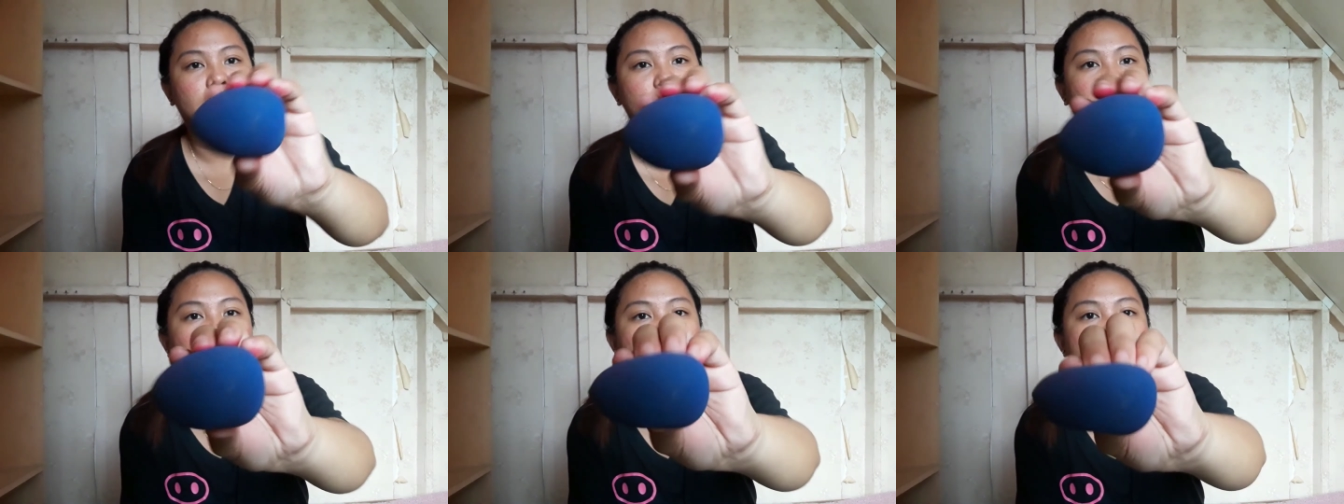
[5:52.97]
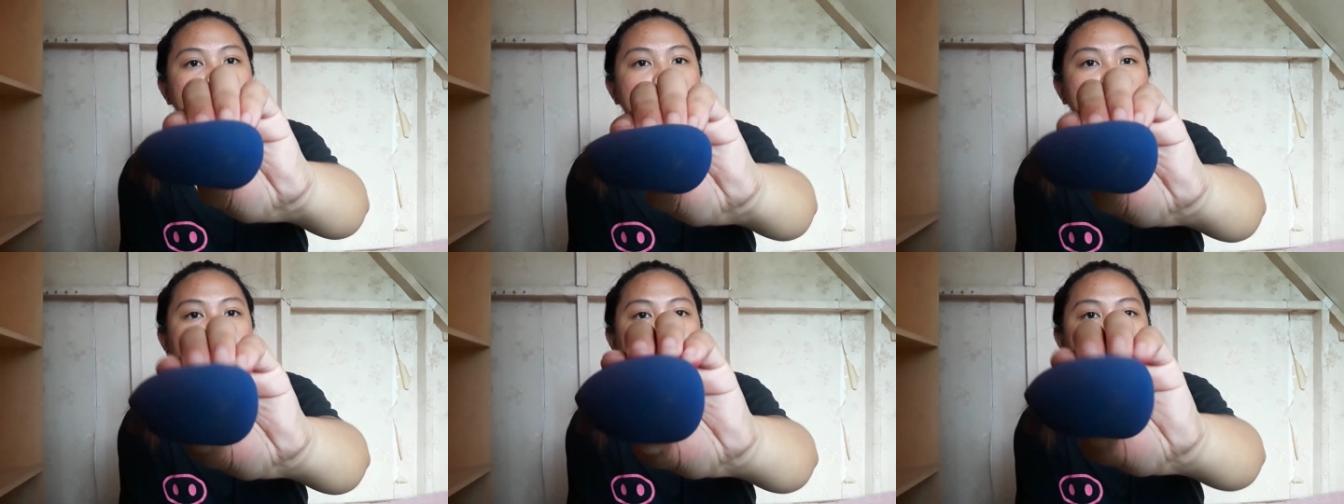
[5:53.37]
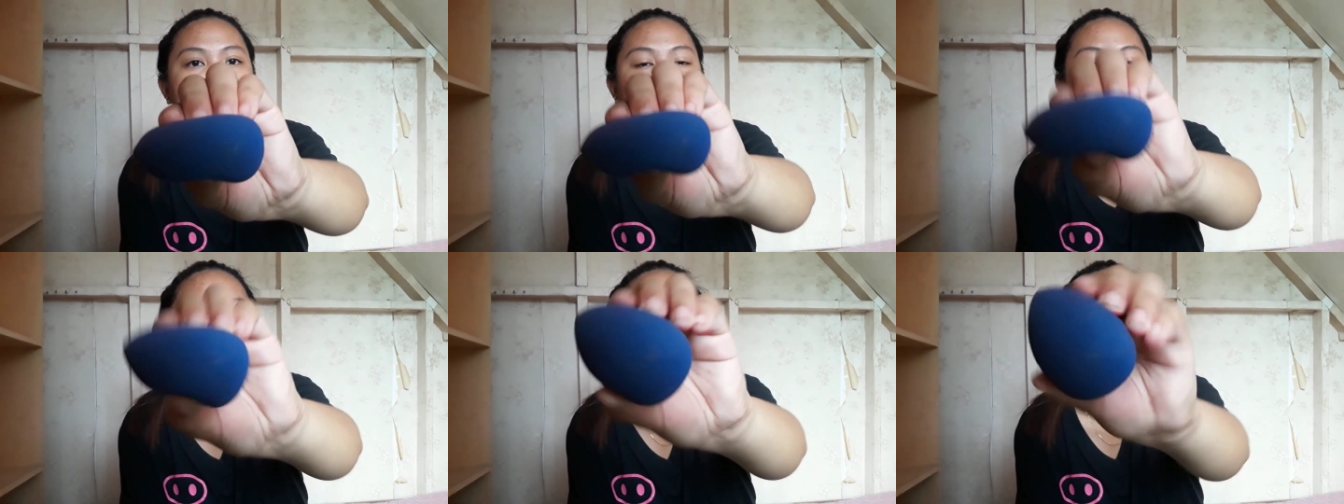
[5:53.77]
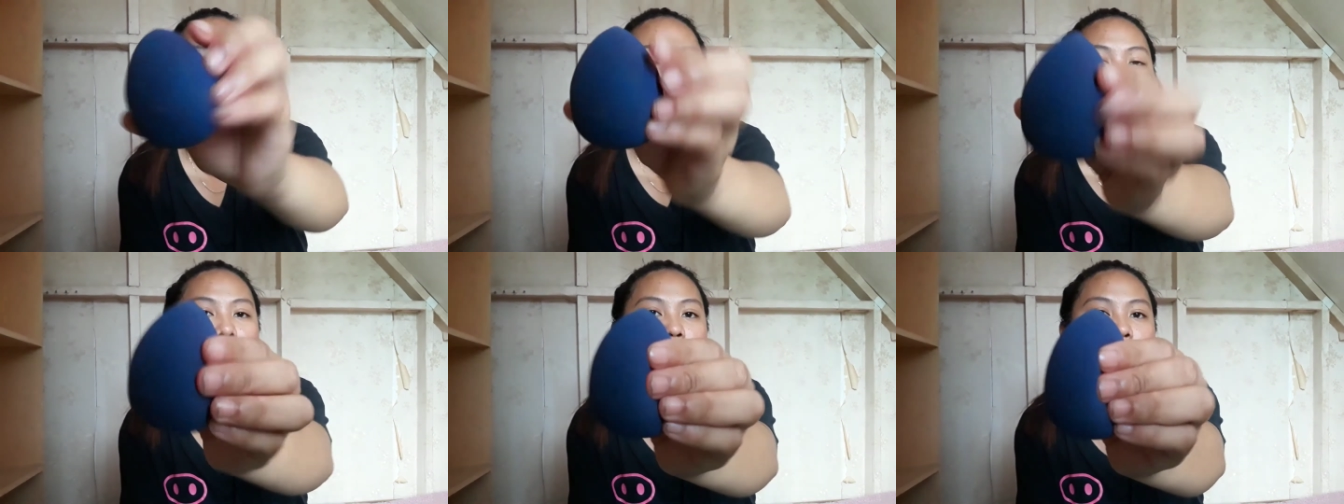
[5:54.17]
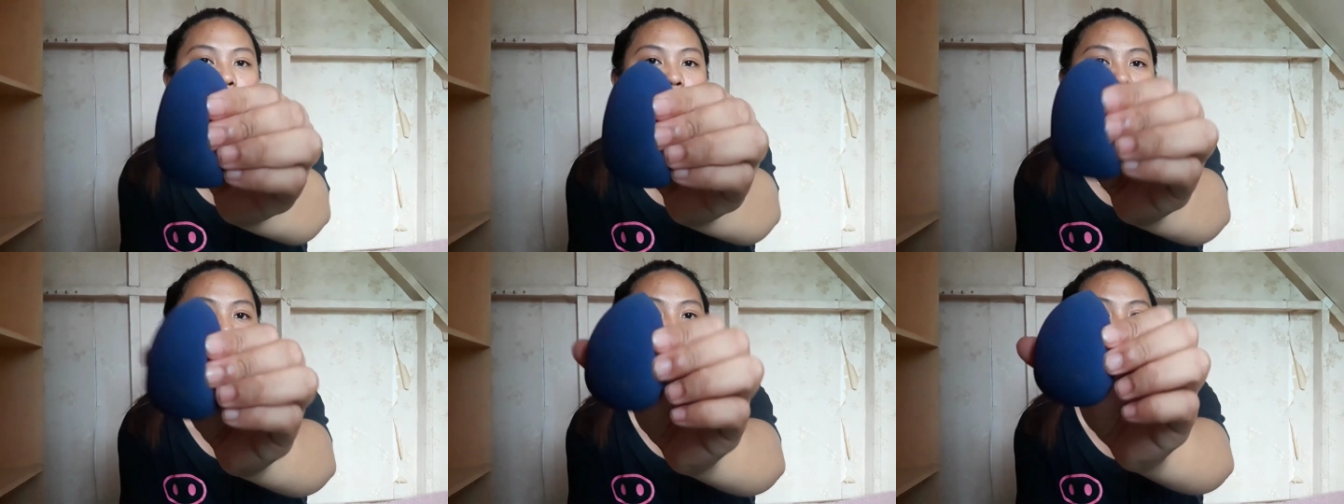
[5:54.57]
Ayan. 38
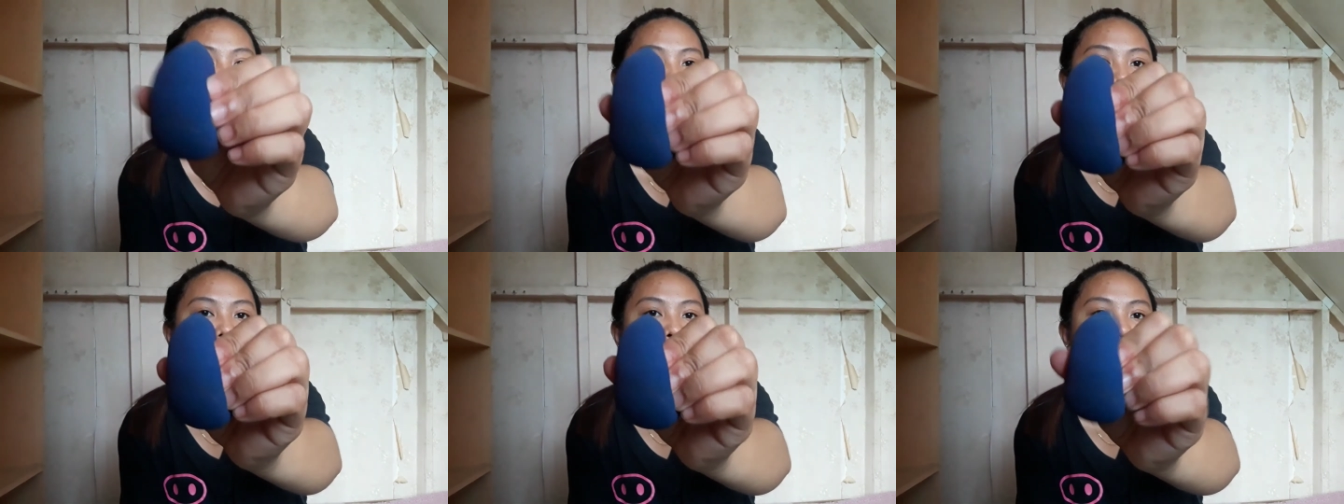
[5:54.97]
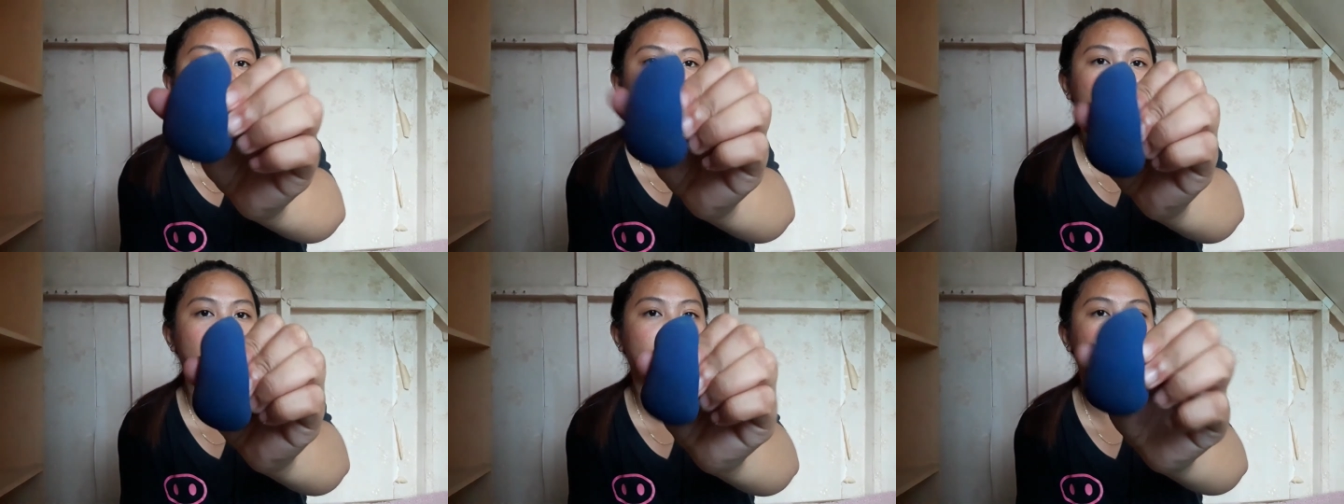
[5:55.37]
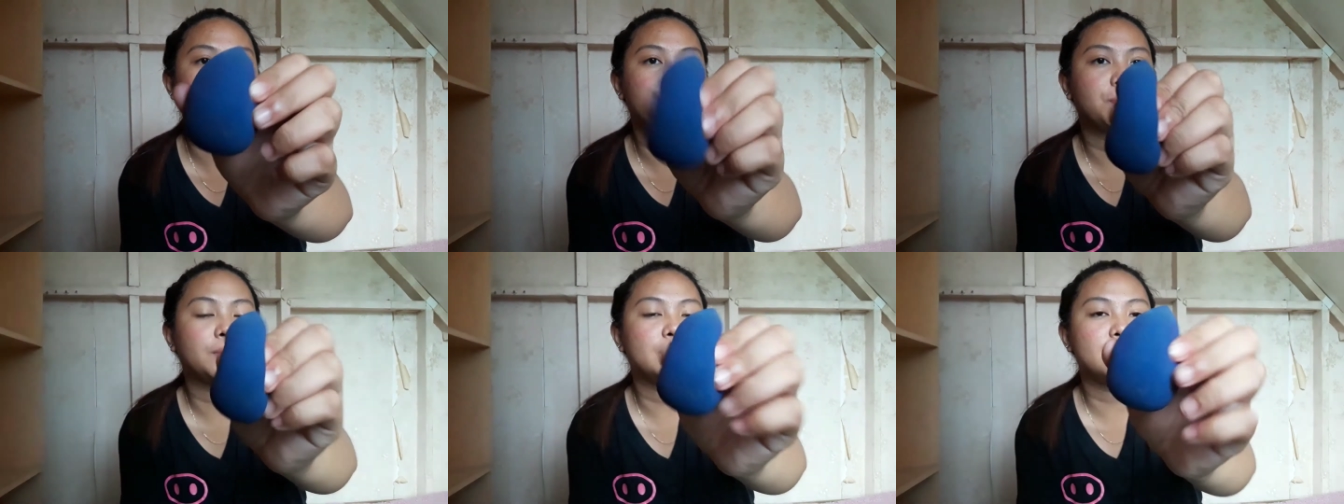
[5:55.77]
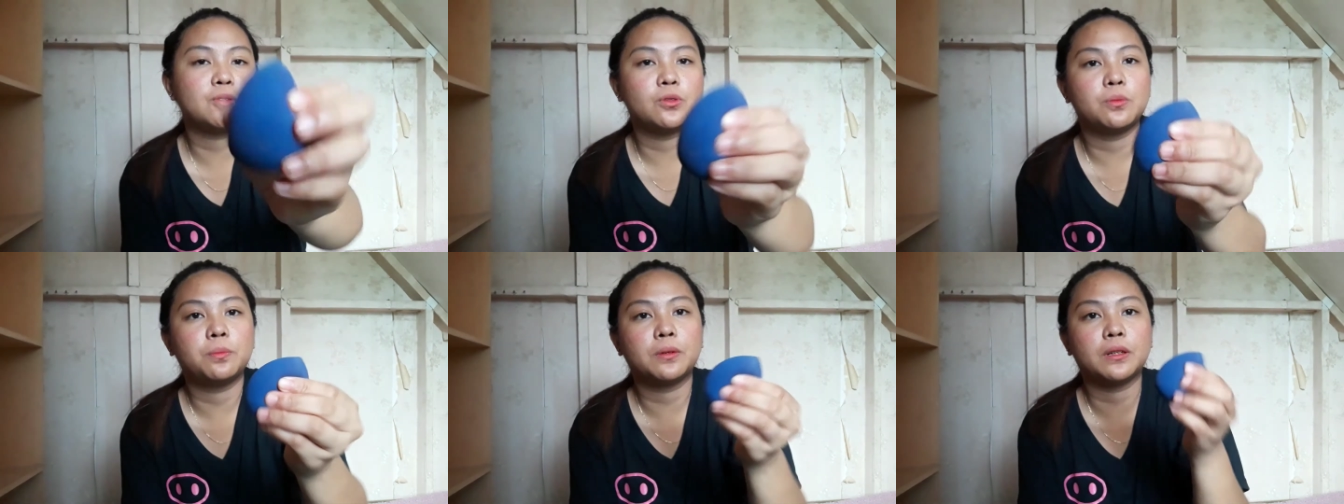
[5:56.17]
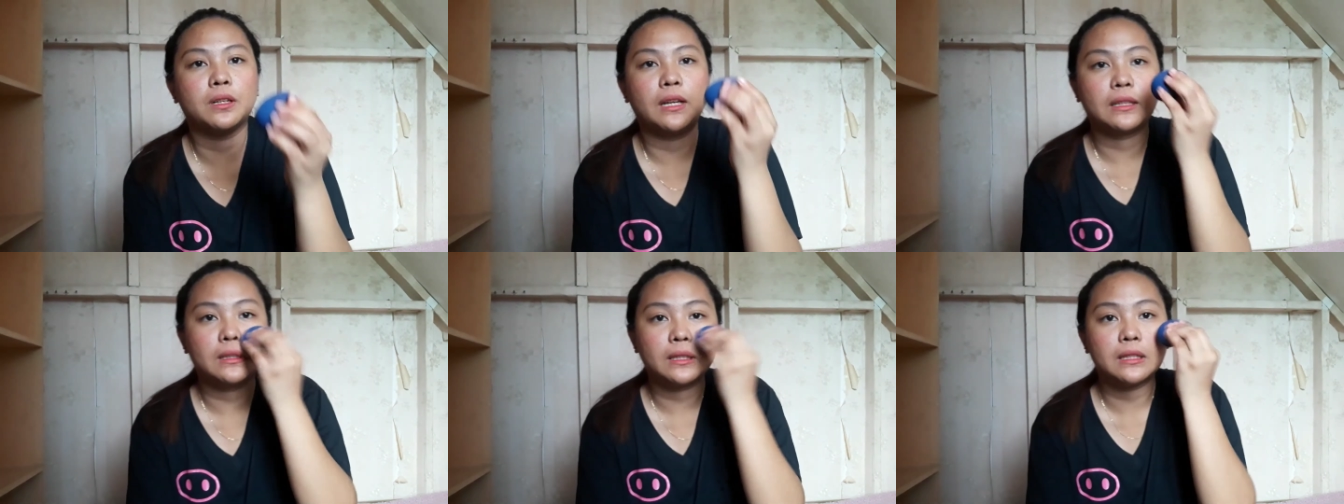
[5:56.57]
pesos lang and super super
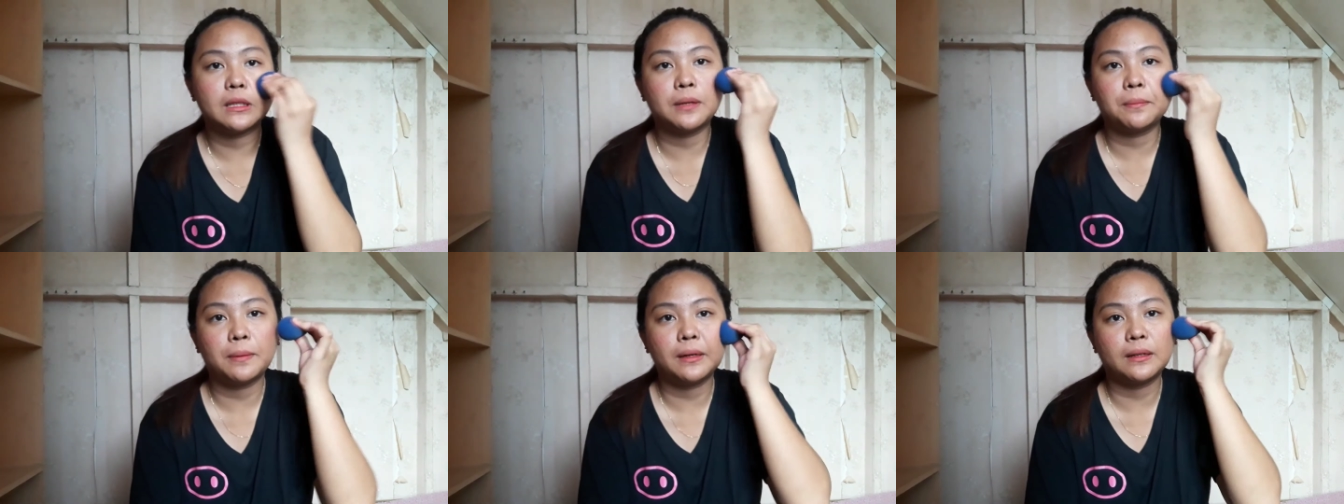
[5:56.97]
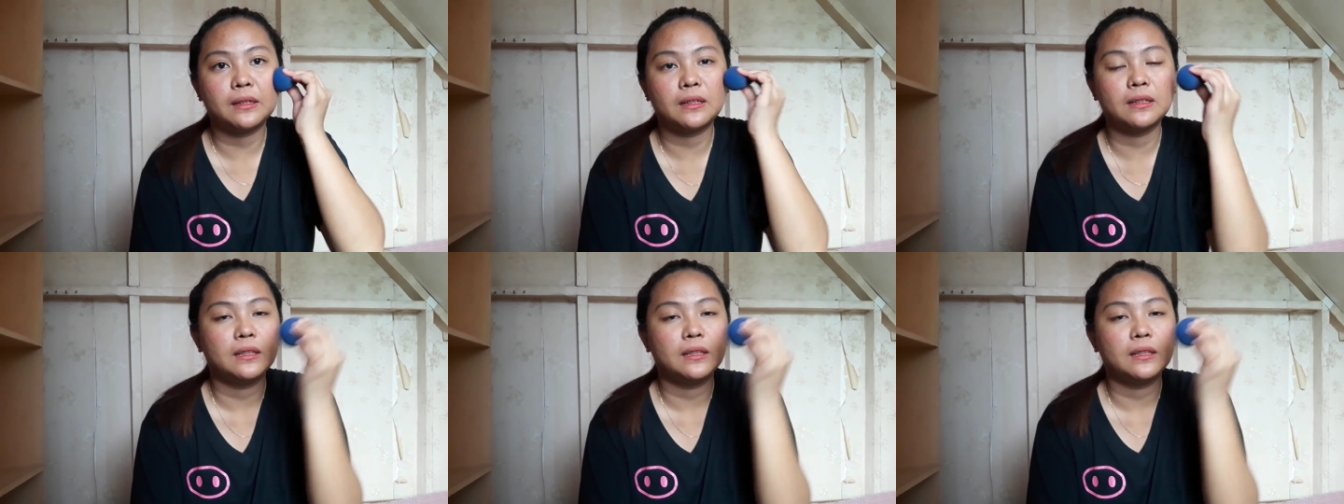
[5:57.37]
ganda niya pang